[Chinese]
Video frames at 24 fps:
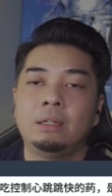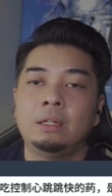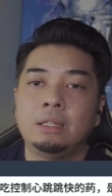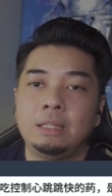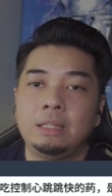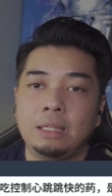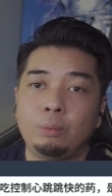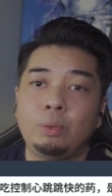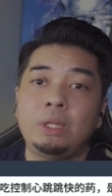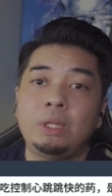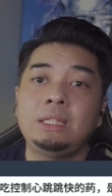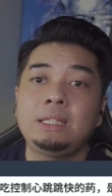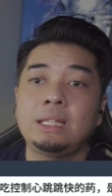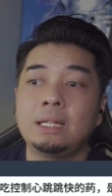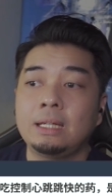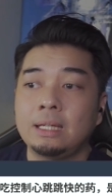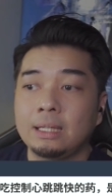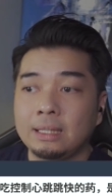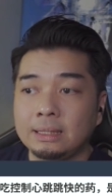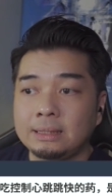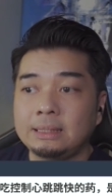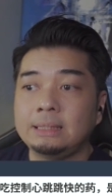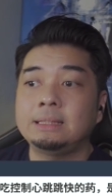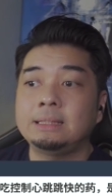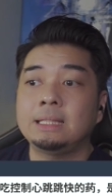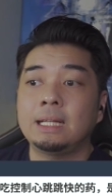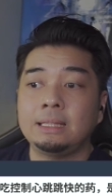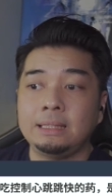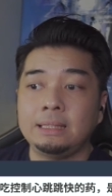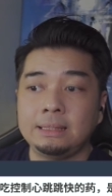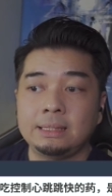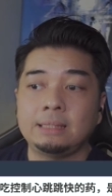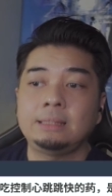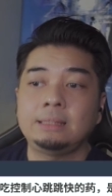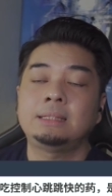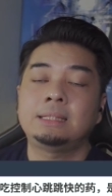你要问一下那个心脏医
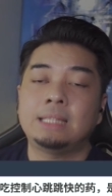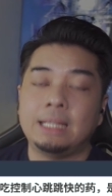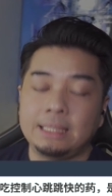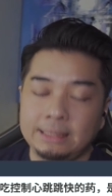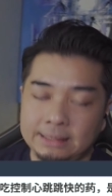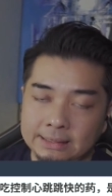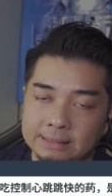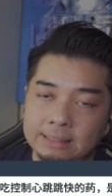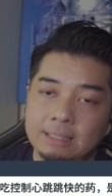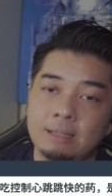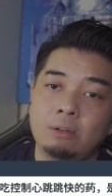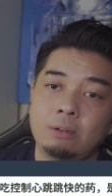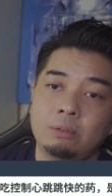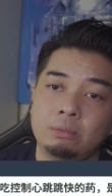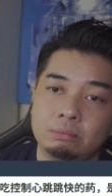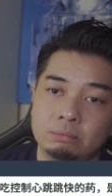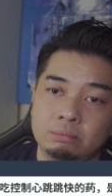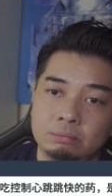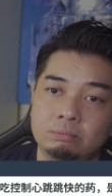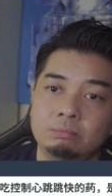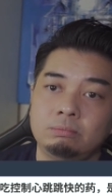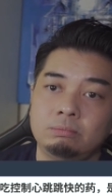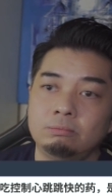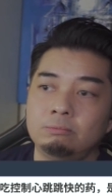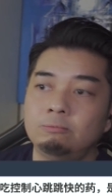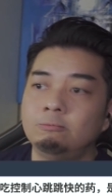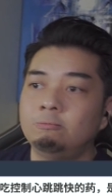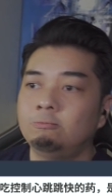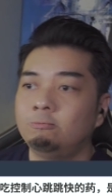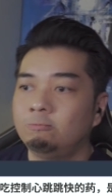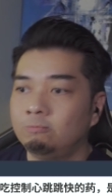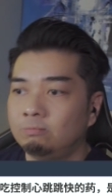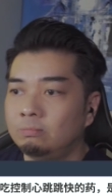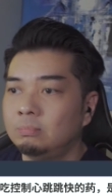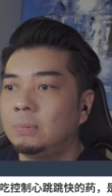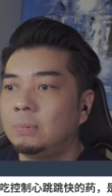生才知道。嗯，
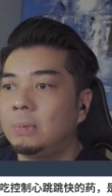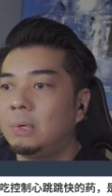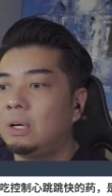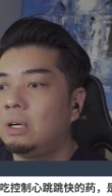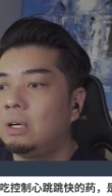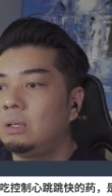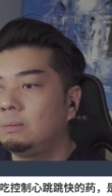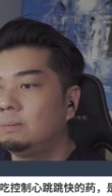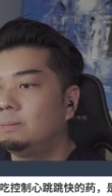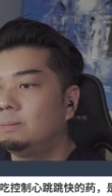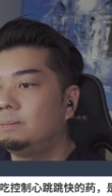好，